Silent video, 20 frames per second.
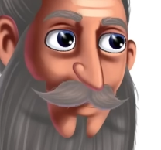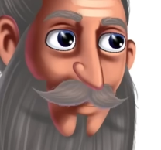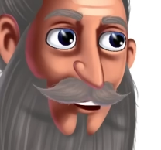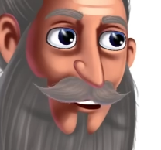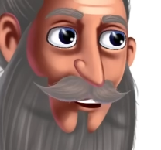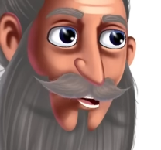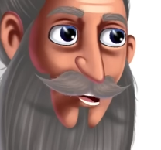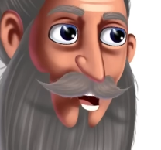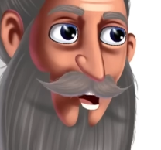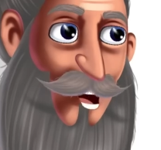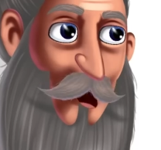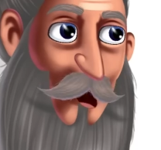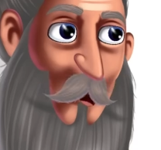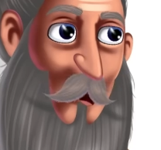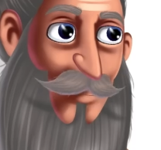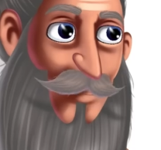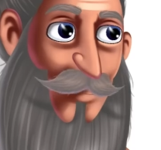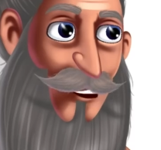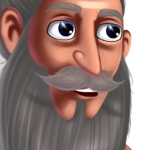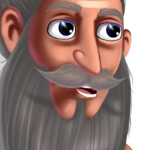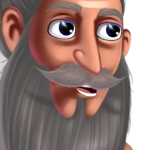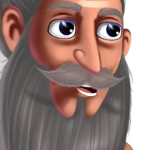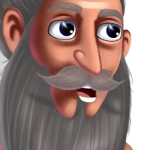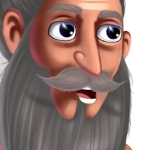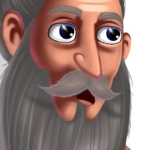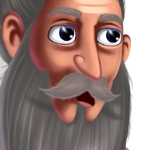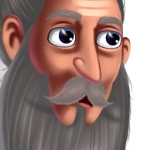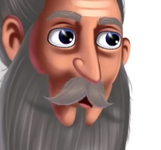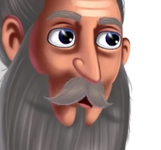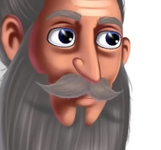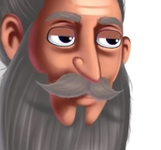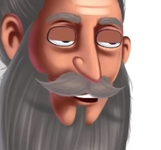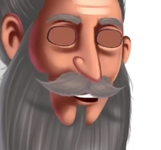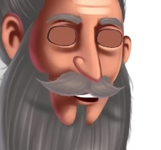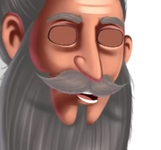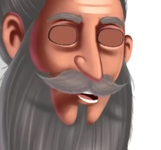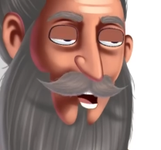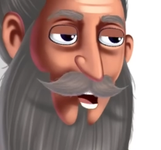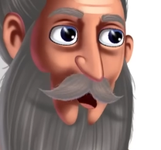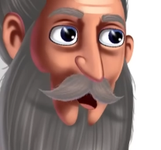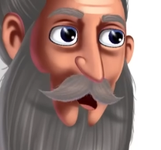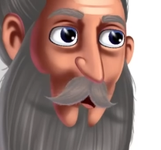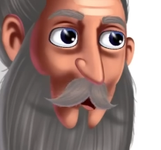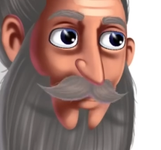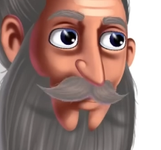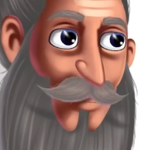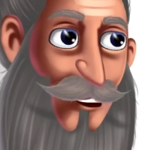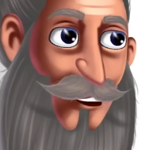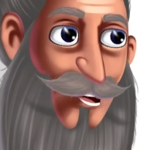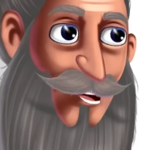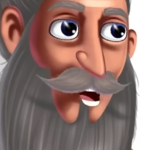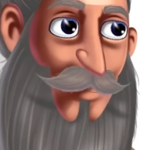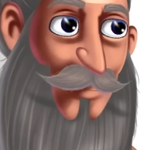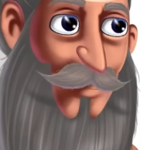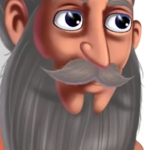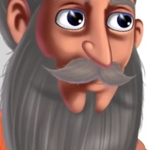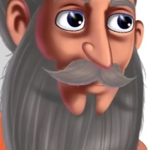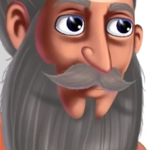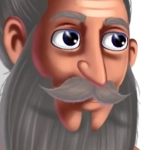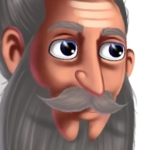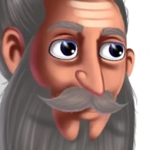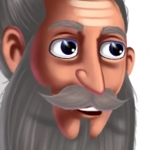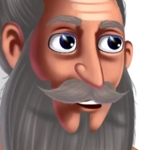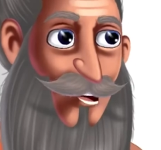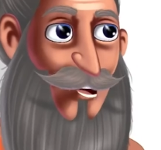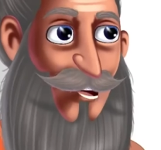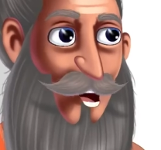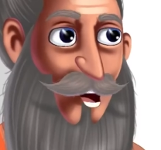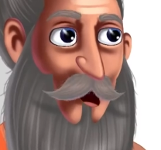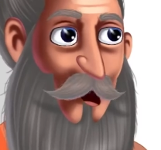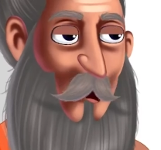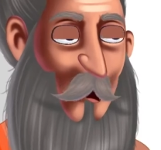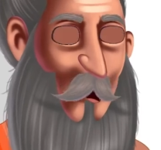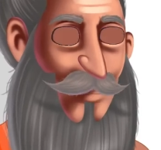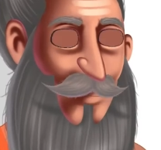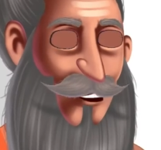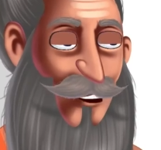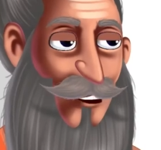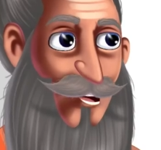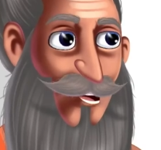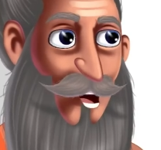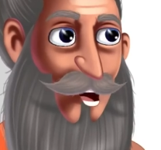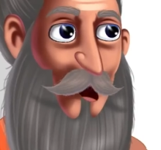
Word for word: तुम्हें सिर्फ इसे एक चम्मच में लेना है और उस मिठाई का